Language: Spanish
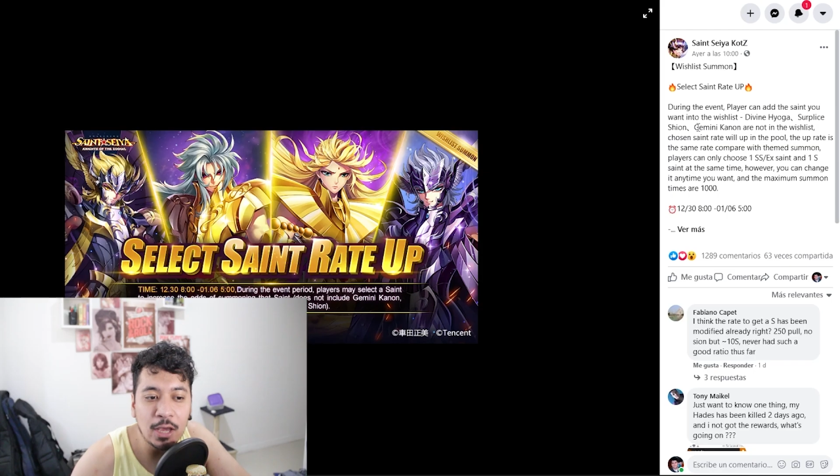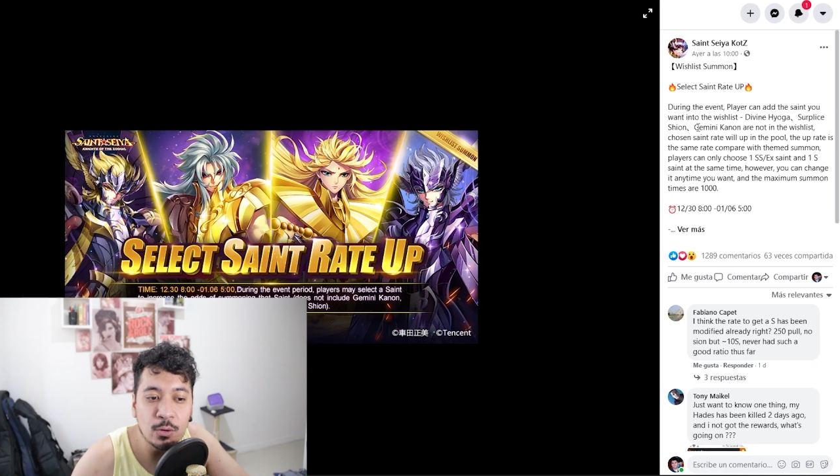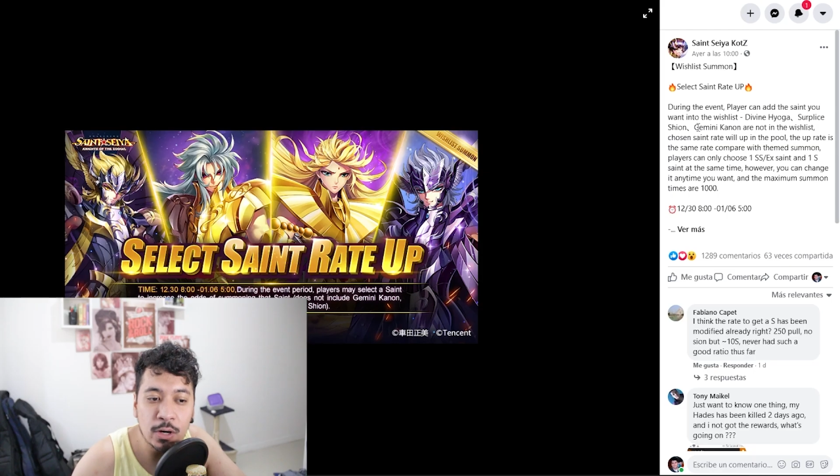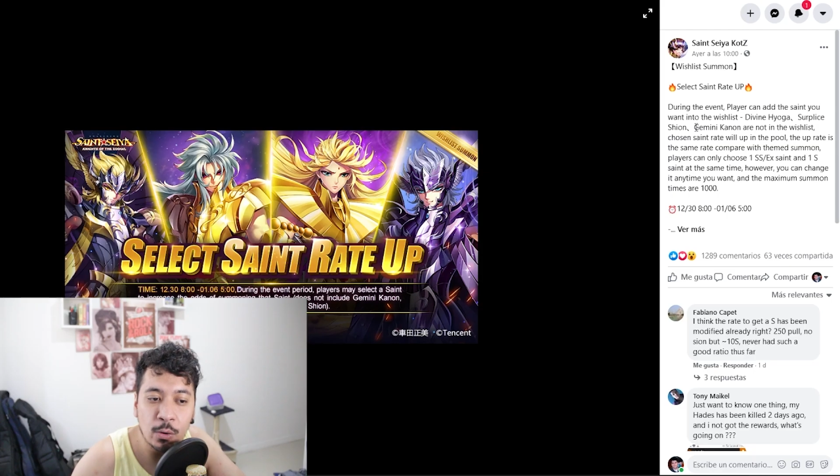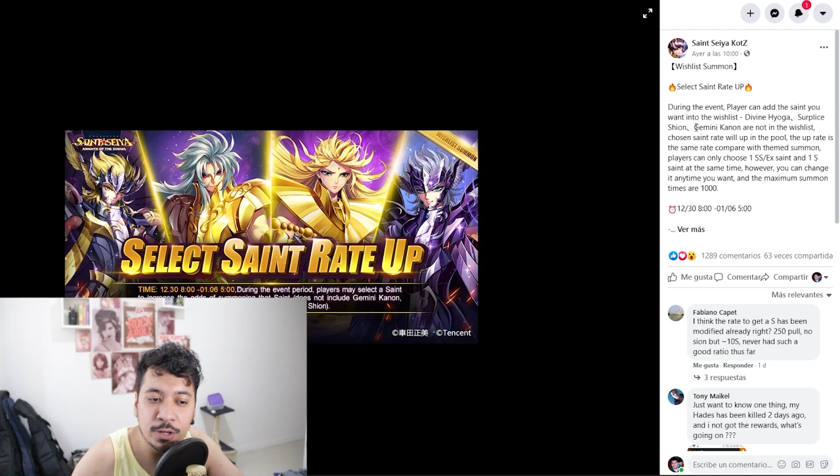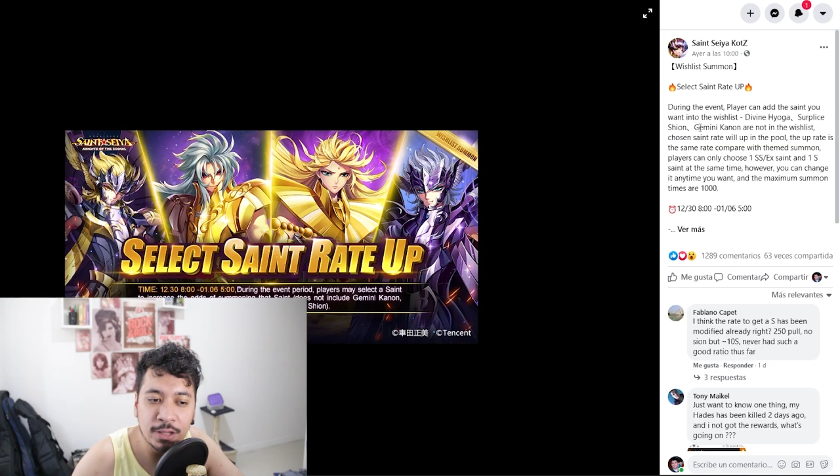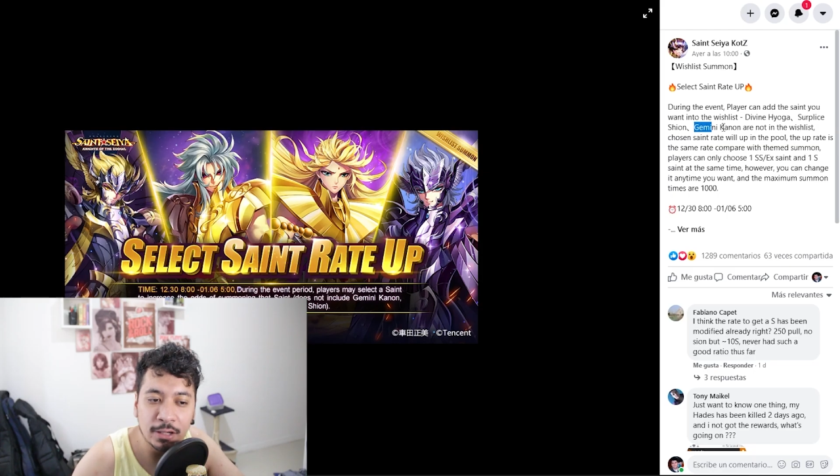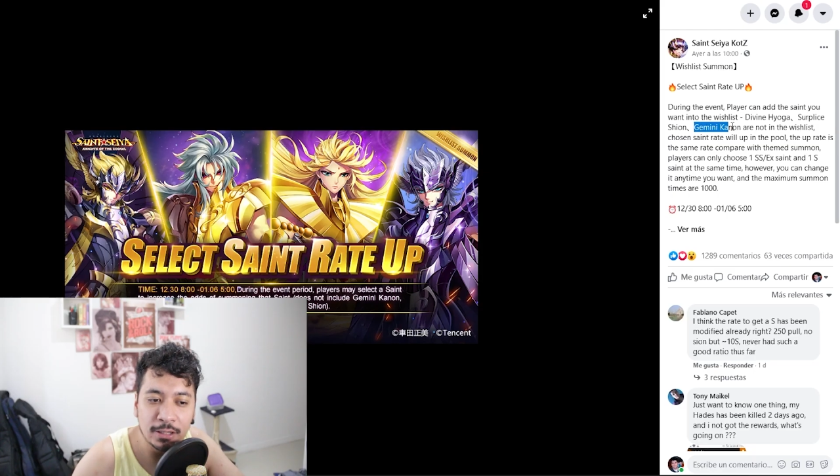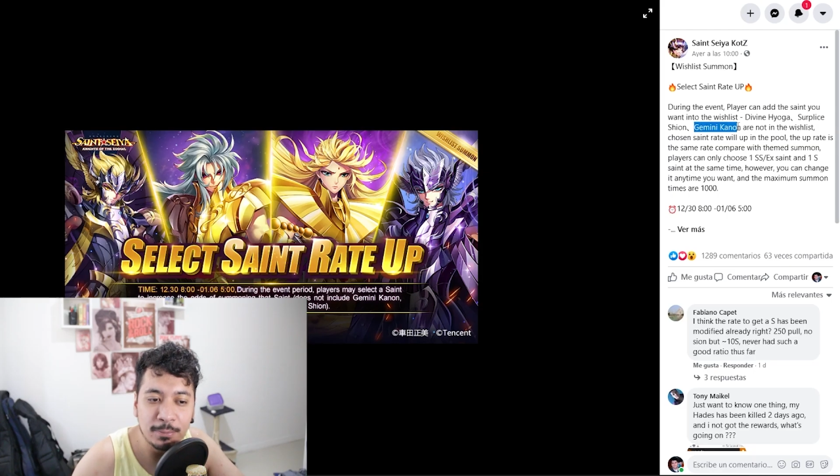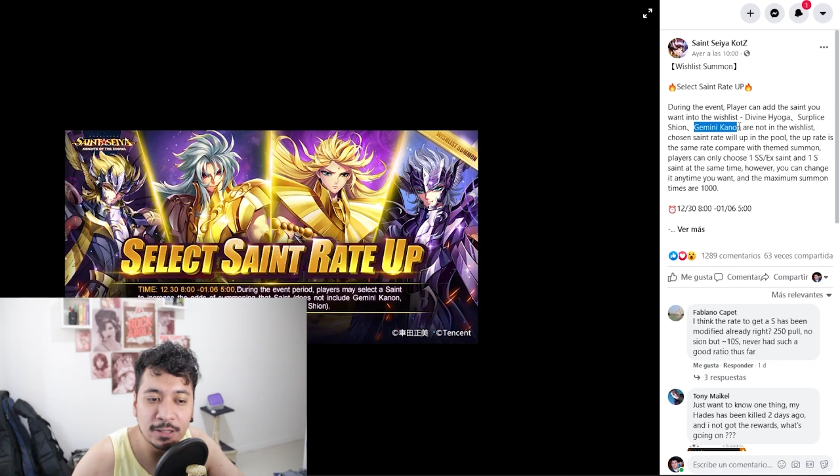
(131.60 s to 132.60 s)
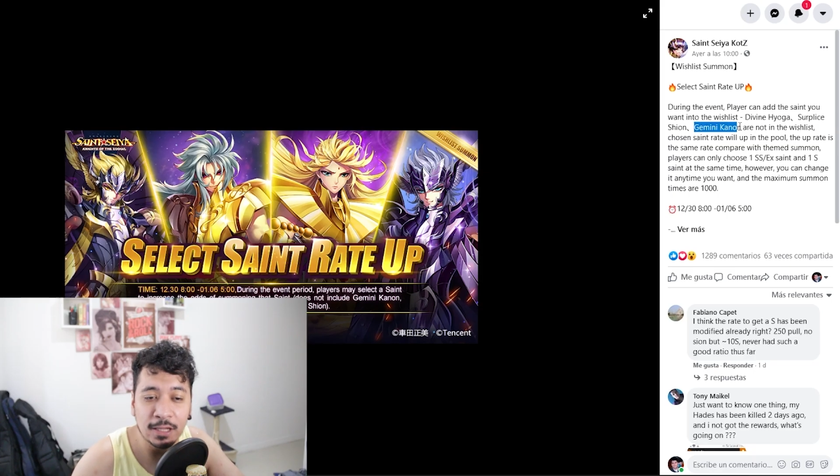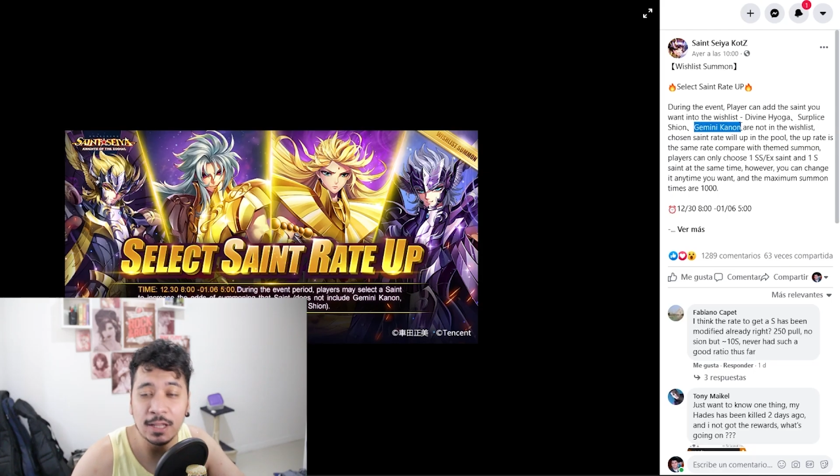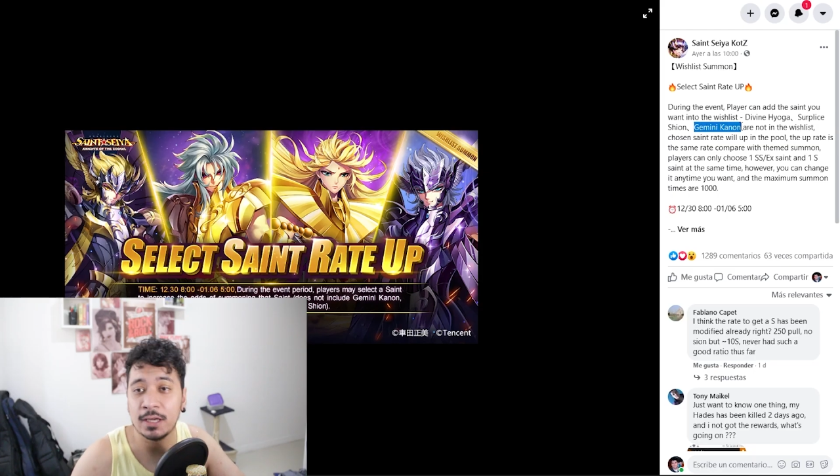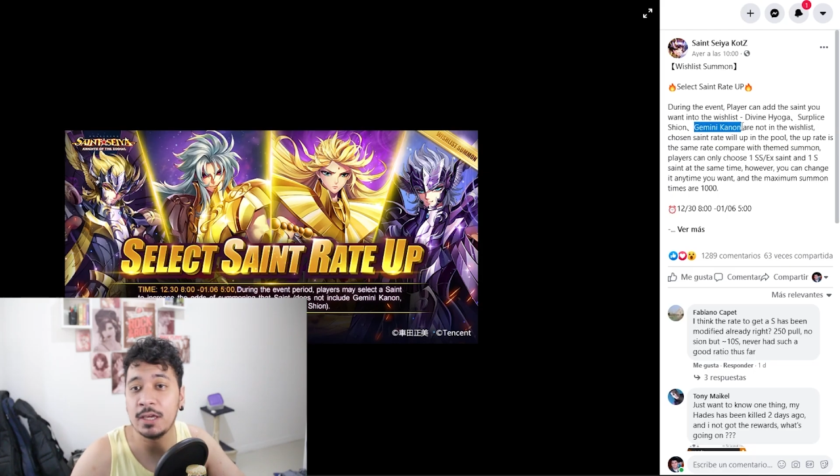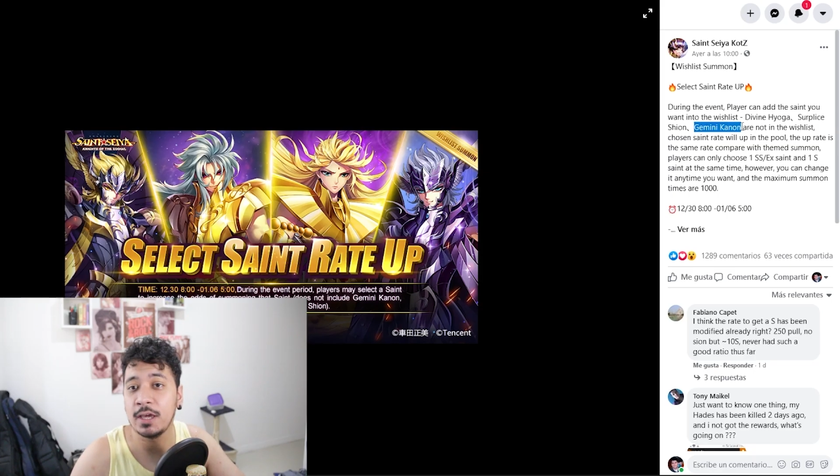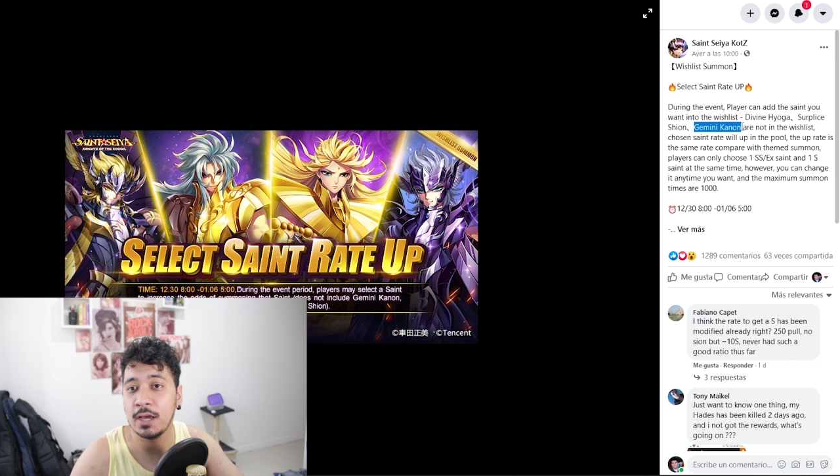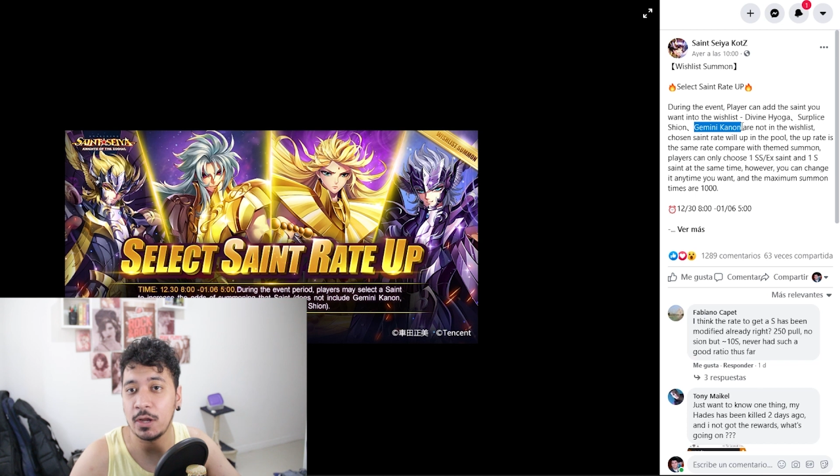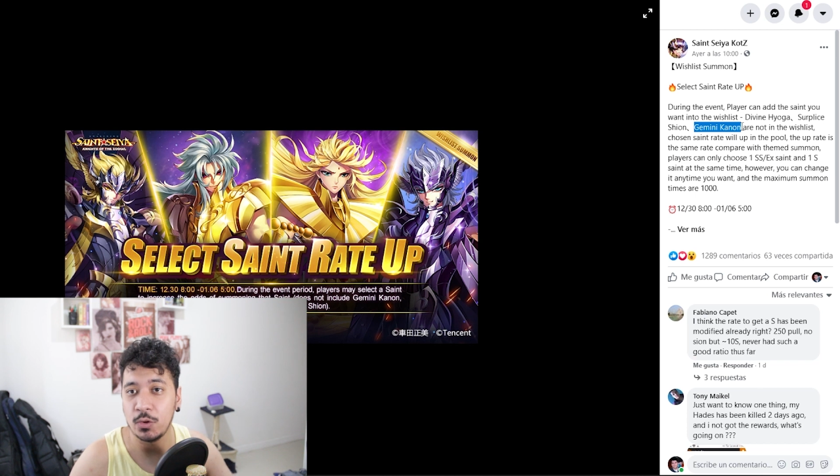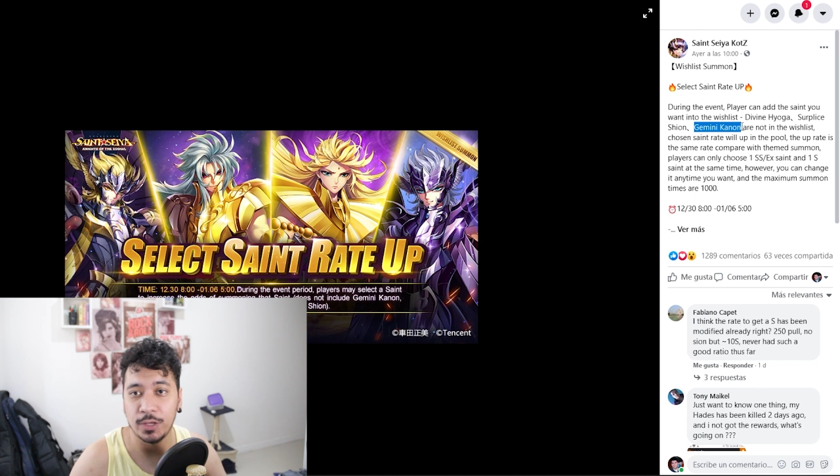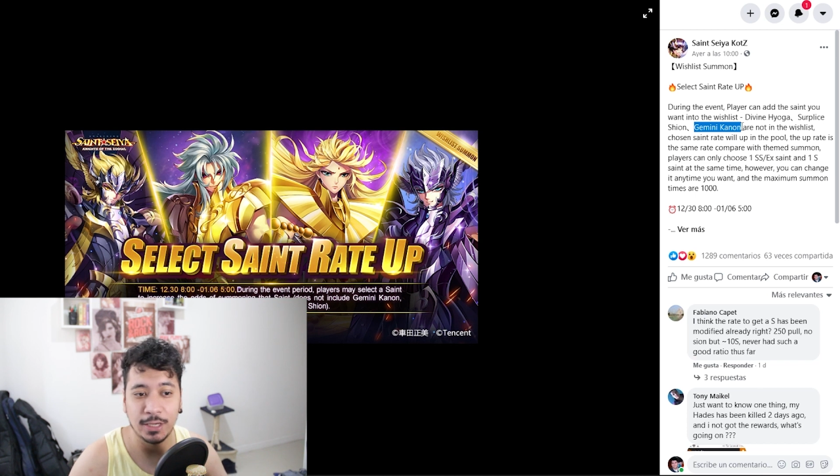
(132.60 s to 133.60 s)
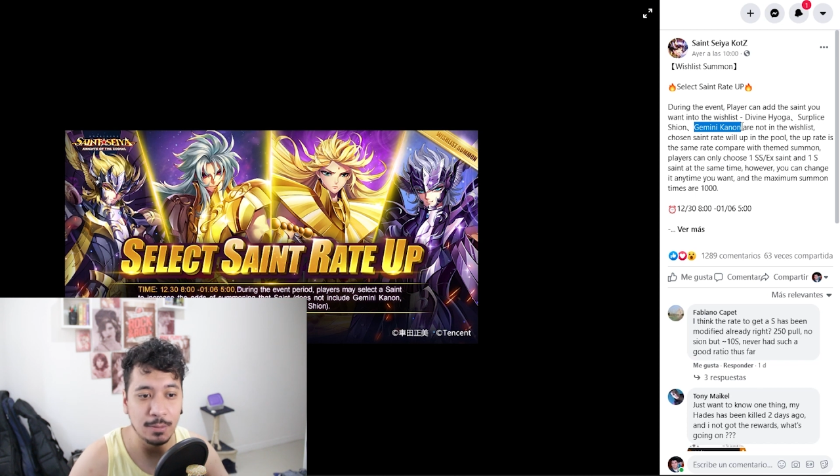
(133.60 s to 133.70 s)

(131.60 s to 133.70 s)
hay una unidad limitada aquí que es Canon de